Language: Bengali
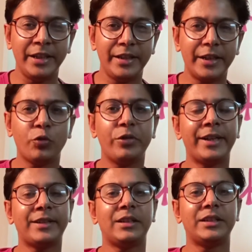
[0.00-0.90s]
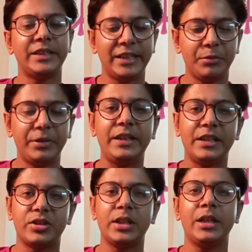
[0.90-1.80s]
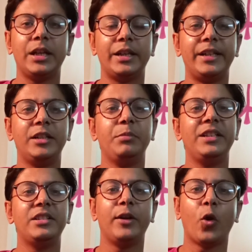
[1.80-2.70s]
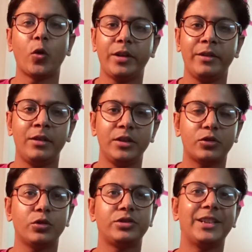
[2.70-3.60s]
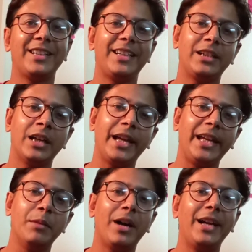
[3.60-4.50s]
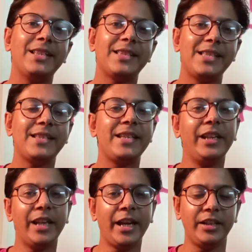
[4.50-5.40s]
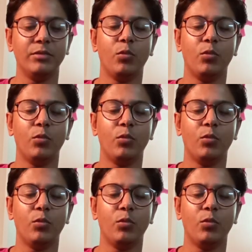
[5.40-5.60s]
ইন্ডিয়া টুডের একটা আর্টিকেলে বেরিয়েছে রেডমি যে নোট টেন রিলিজ করছে এটা এমআই সিসি নাইন